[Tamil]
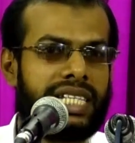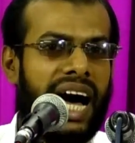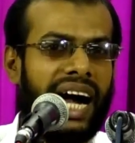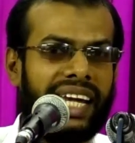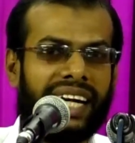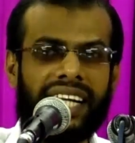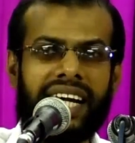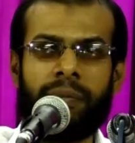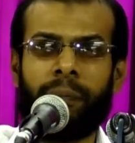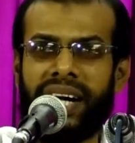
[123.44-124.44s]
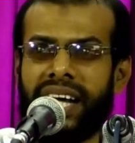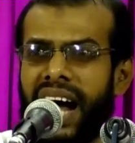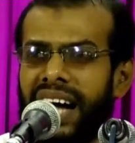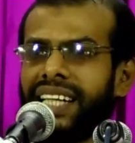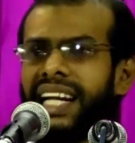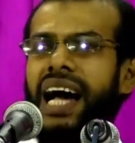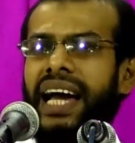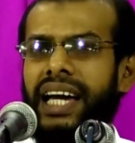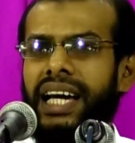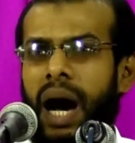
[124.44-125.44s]
சாலைகளிலே பல
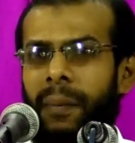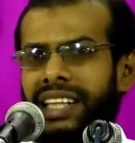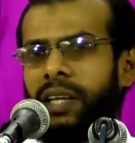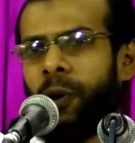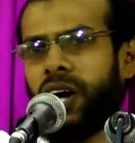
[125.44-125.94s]
நாட்களாக அமர்ந்து